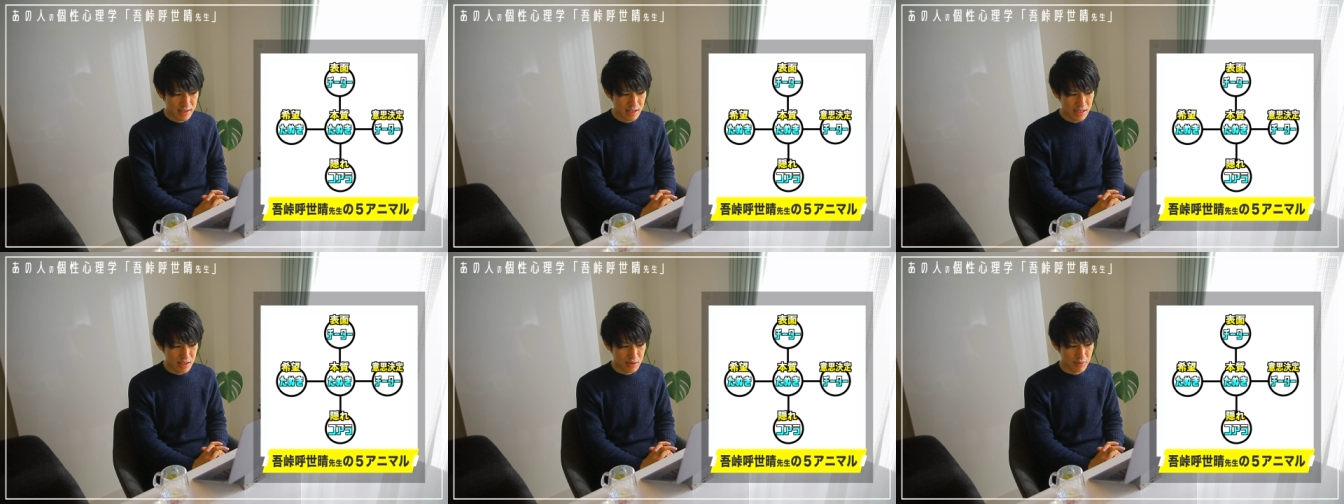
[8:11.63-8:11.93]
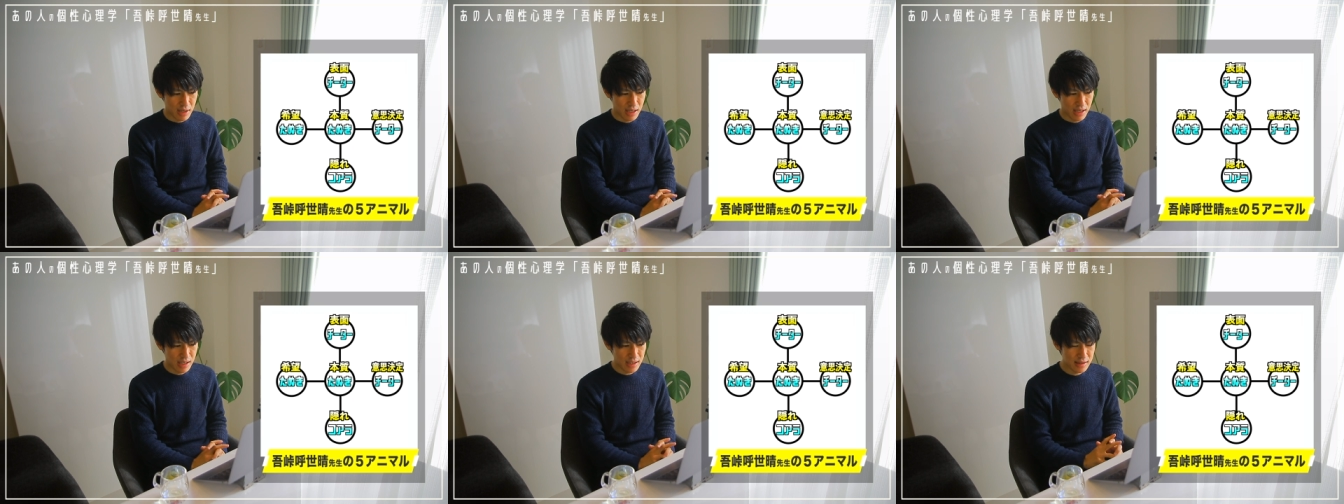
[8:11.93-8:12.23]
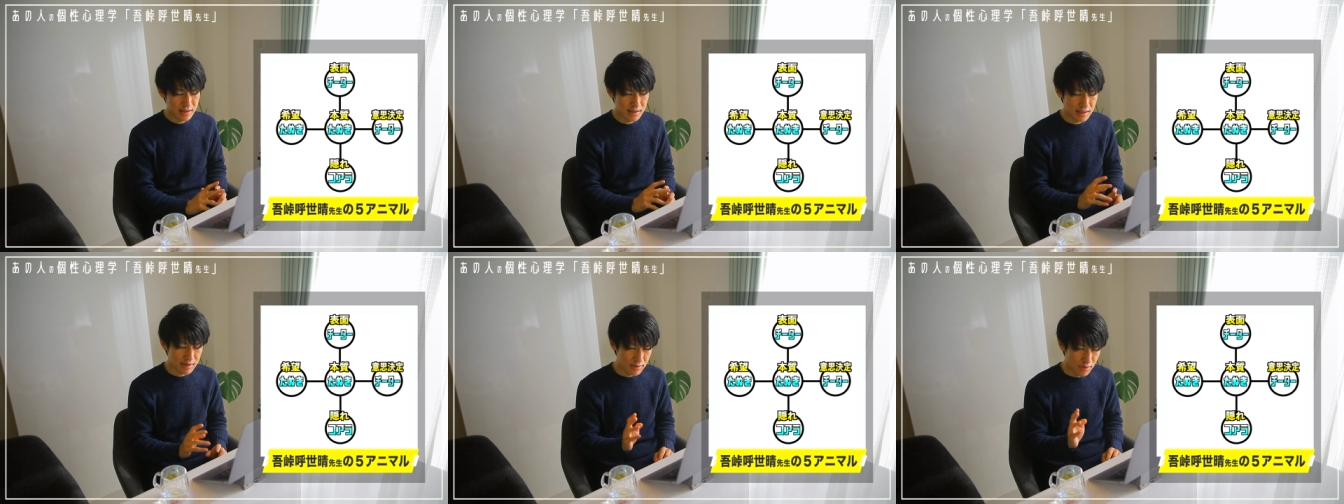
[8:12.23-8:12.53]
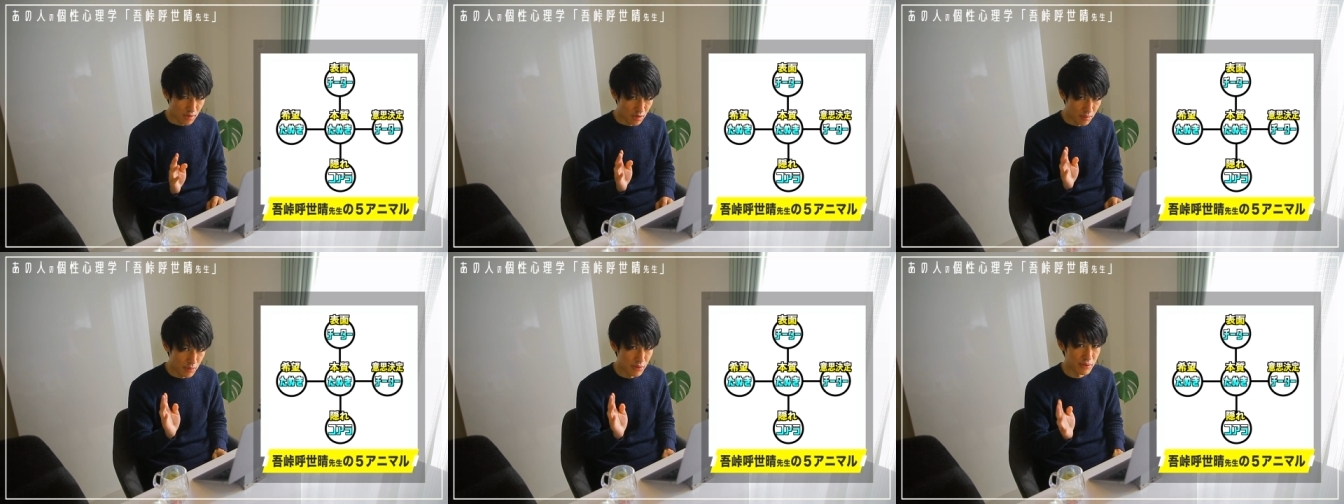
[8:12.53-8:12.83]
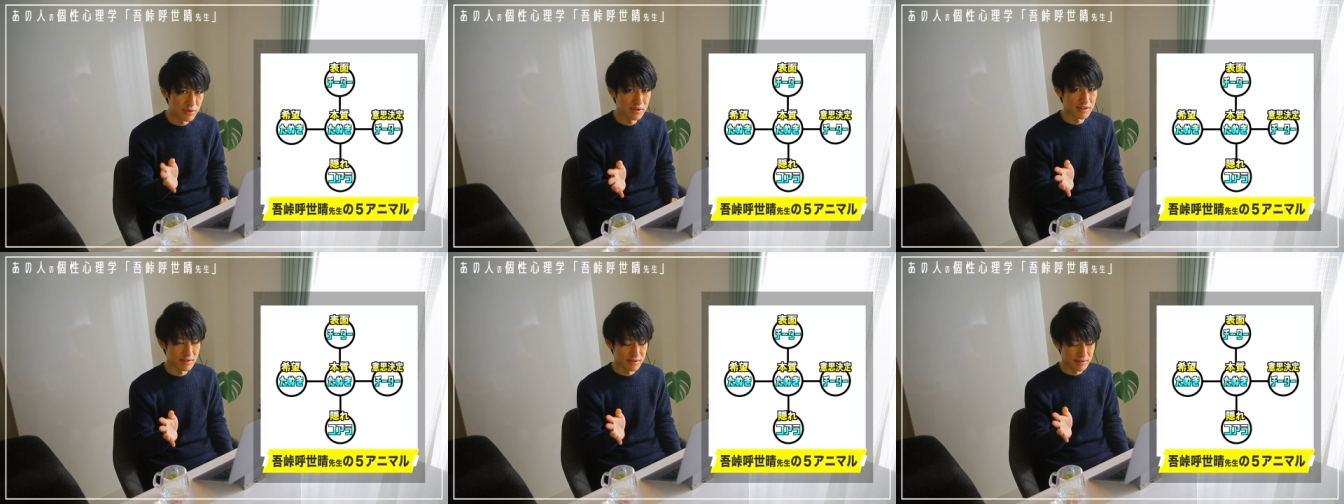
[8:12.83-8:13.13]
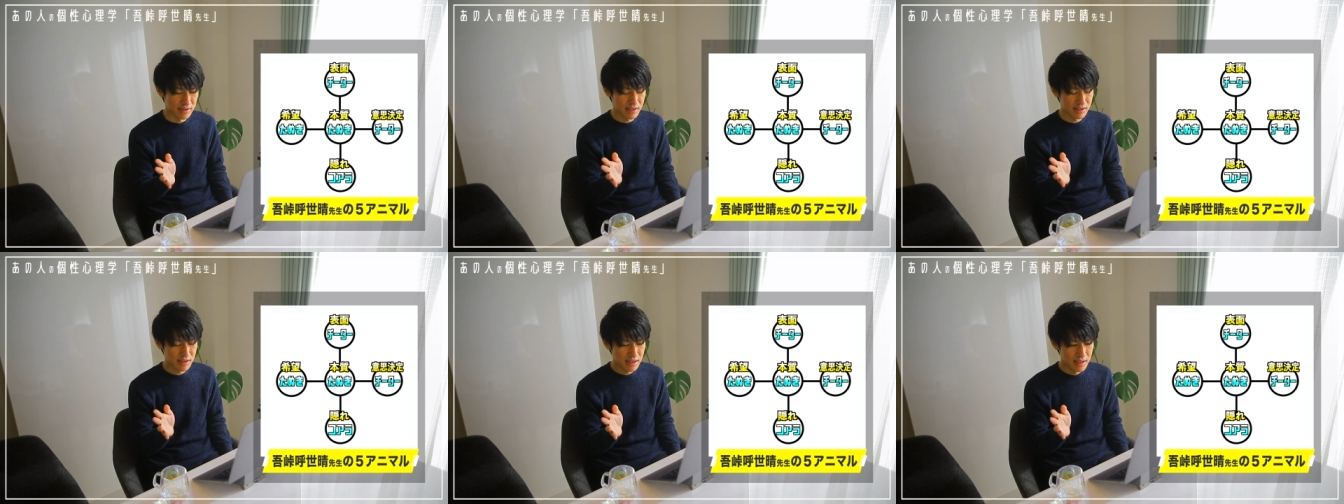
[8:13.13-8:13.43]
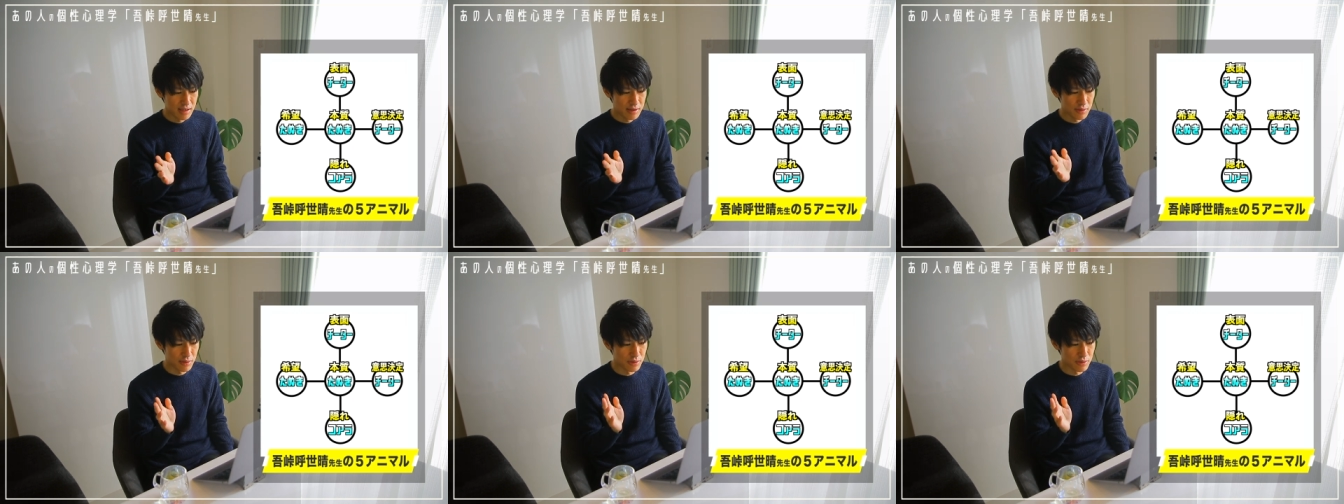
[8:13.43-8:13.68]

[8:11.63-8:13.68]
かりとあったと思うんですね。